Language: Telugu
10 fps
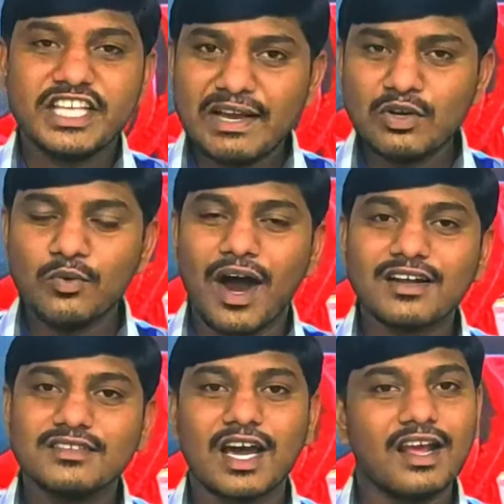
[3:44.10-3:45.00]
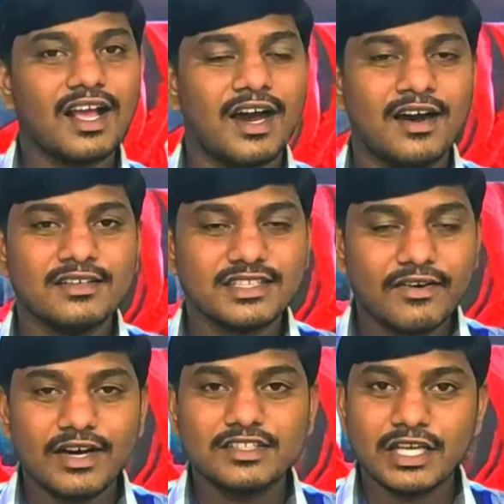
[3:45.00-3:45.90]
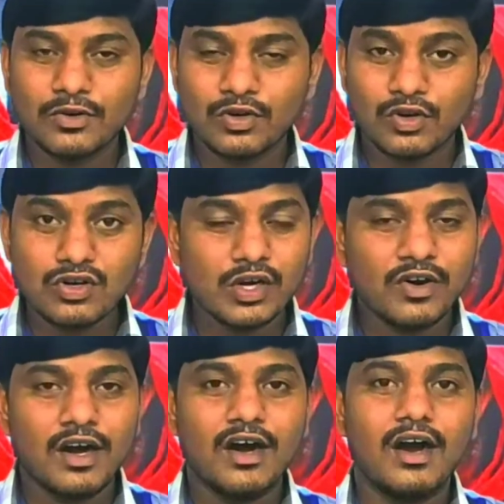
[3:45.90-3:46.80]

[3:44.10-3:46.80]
దేవుడు వాగ్దానంగా దేవాది దేవుడు రెండవ